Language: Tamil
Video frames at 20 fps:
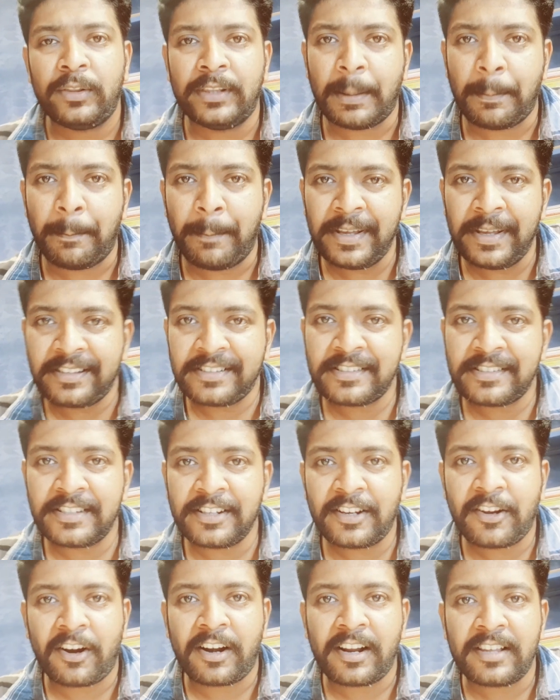த பெஸ்ட்
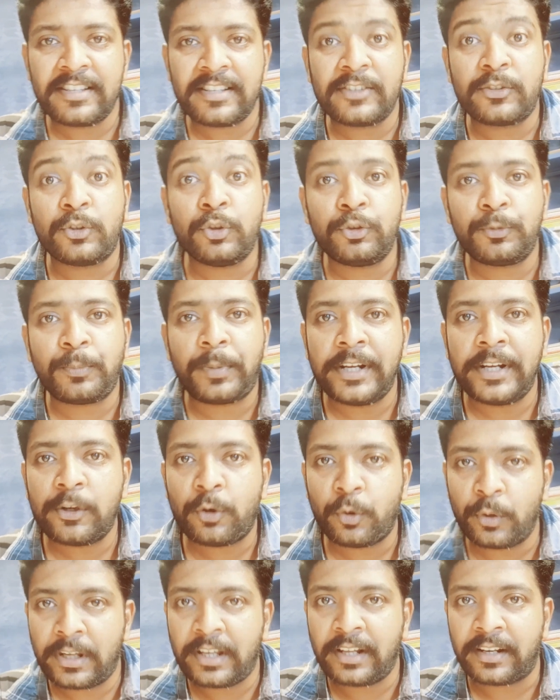காலேஜை சூஸ் பண்ணி
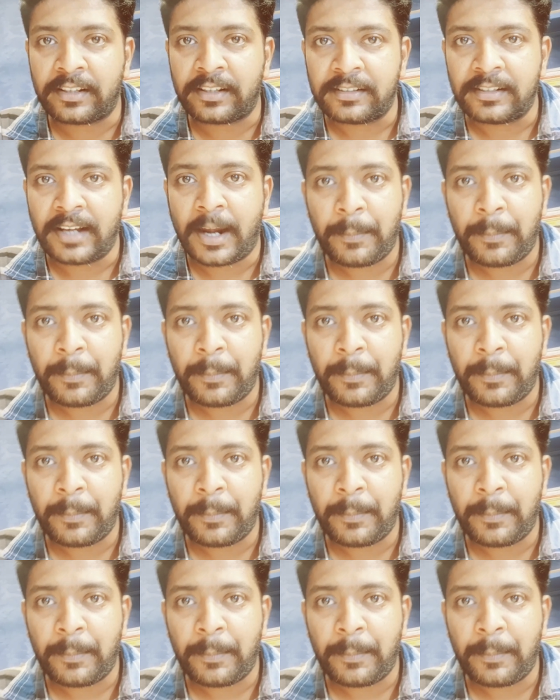கொடுக்கறது